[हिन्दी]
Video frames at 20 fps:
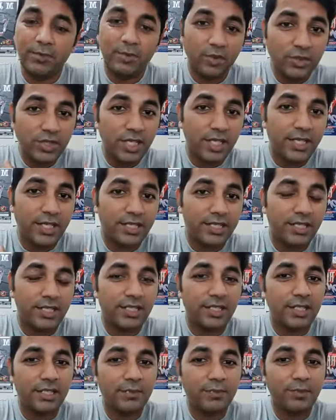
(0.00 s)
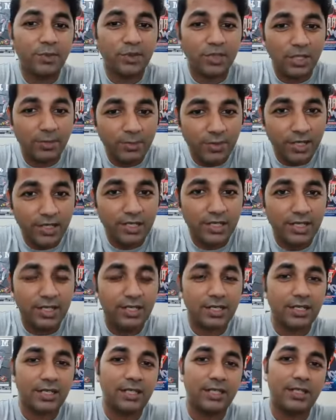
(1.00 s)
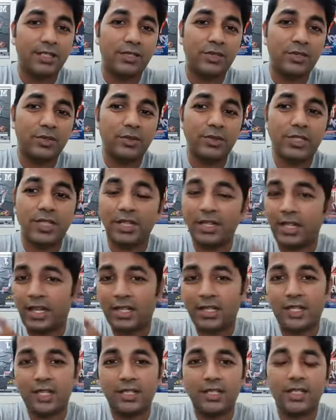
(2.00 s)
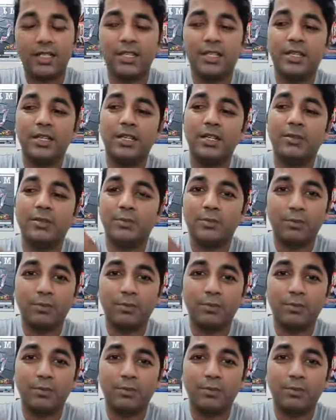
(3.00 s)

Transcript: पूजा रखते थे पूजा पाठ रखते थे तो चंदा काटते थे